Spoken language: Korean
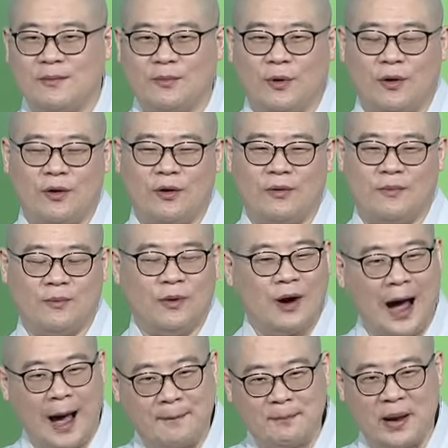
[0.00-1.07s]
뭐뭐
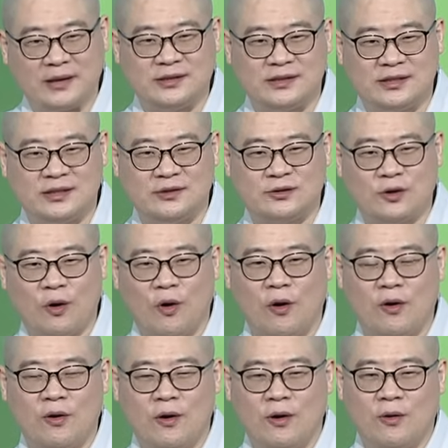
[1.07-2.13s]
뭐
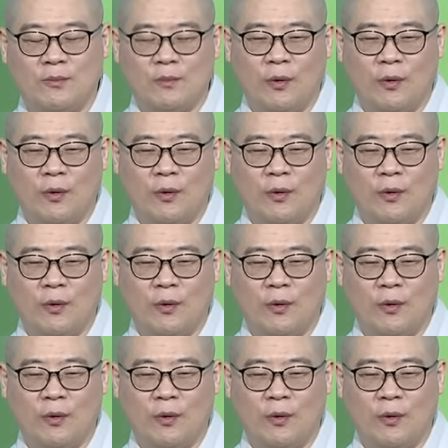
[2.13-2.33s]
아파치족,